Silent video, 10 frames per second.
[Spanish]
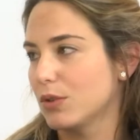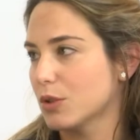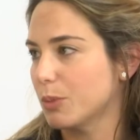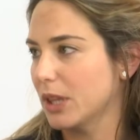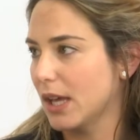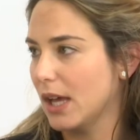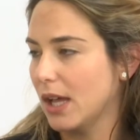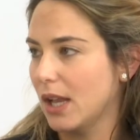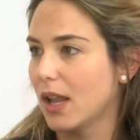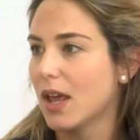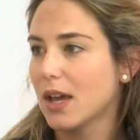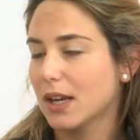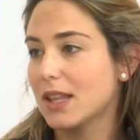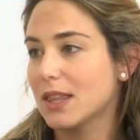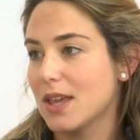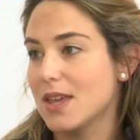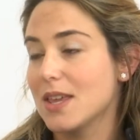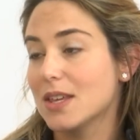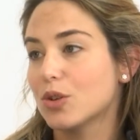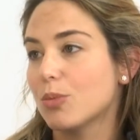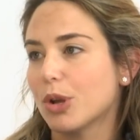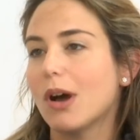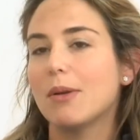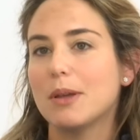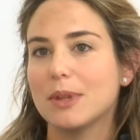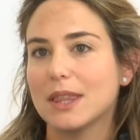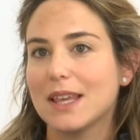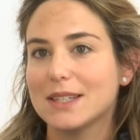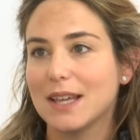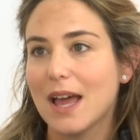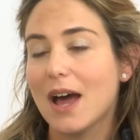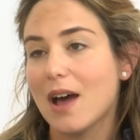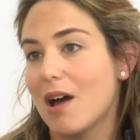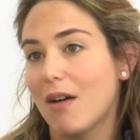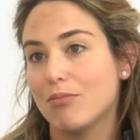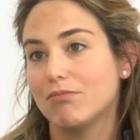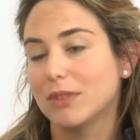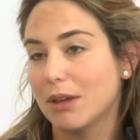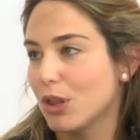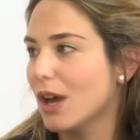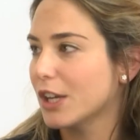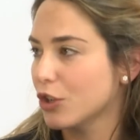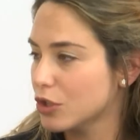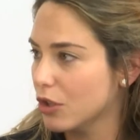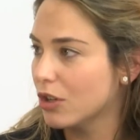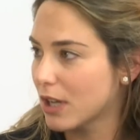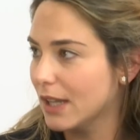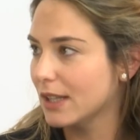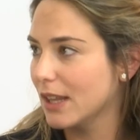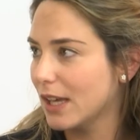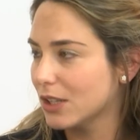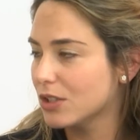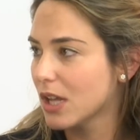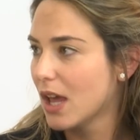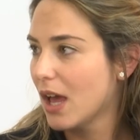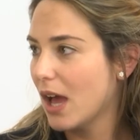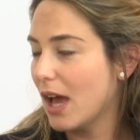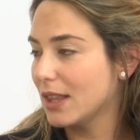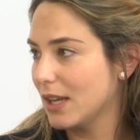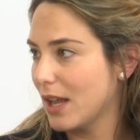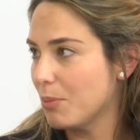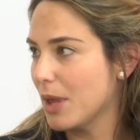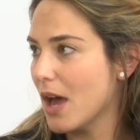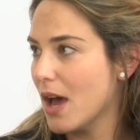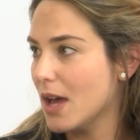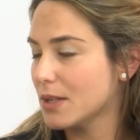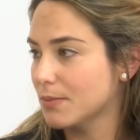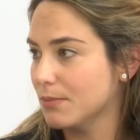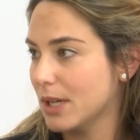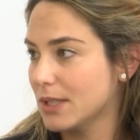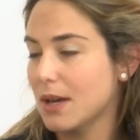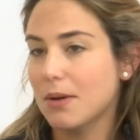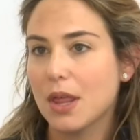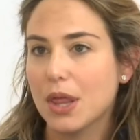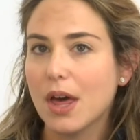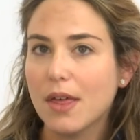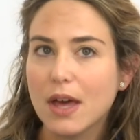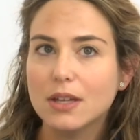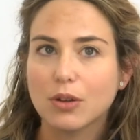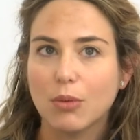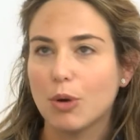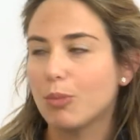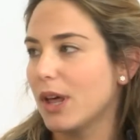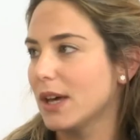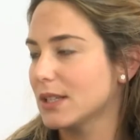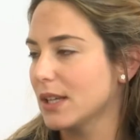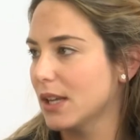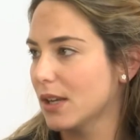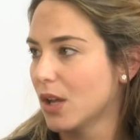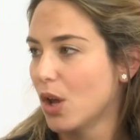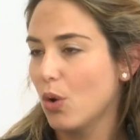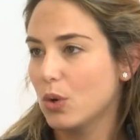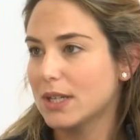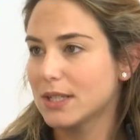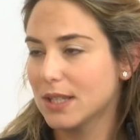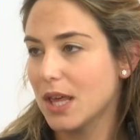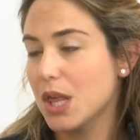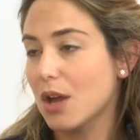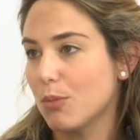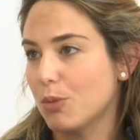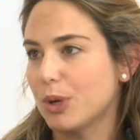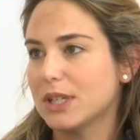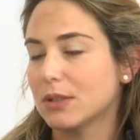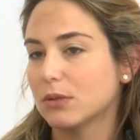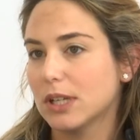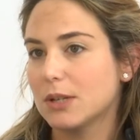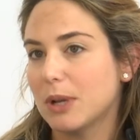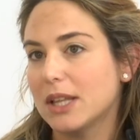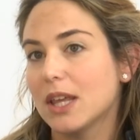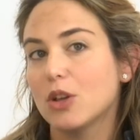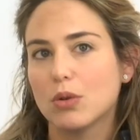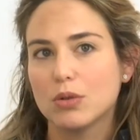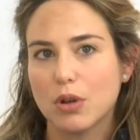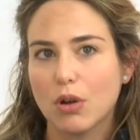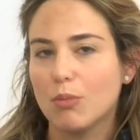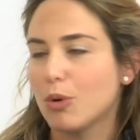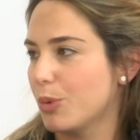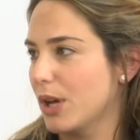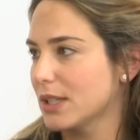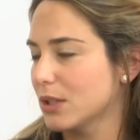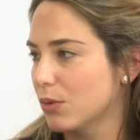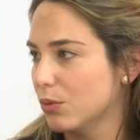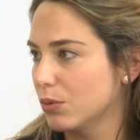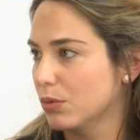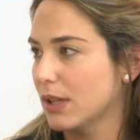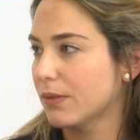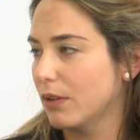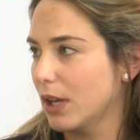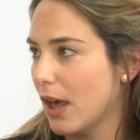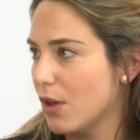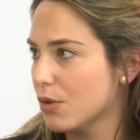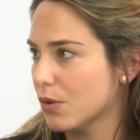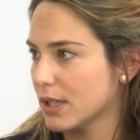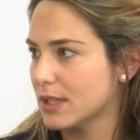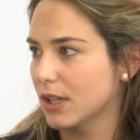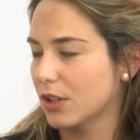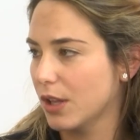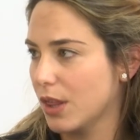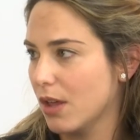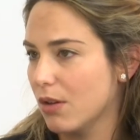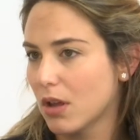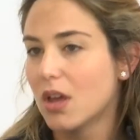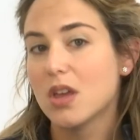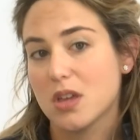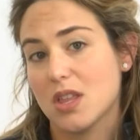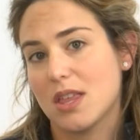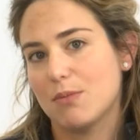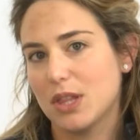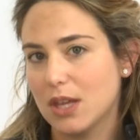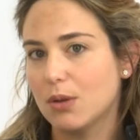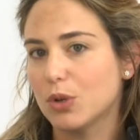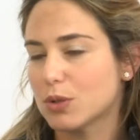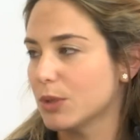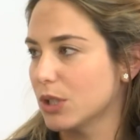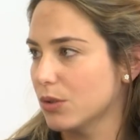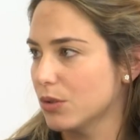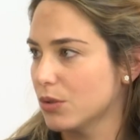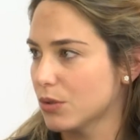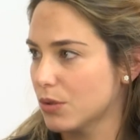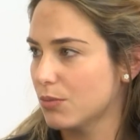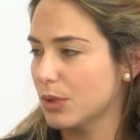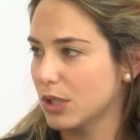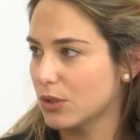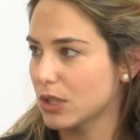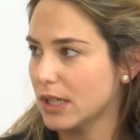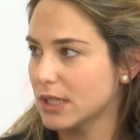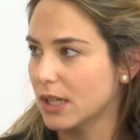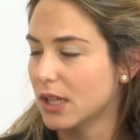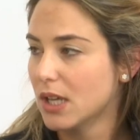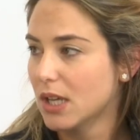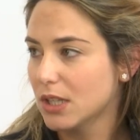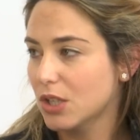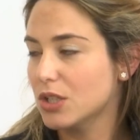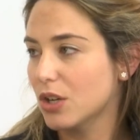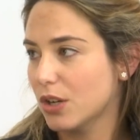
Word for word: de un hospital grande y eso probablemente sea debido a que no son candidatos a terapias más avanzadas, como pueda ser una asistencia, como pueda ser un trasplante, incluso como pueda ser un desfibrilador, un resincronizador, que también tenemos menos, tasa. Entonces yo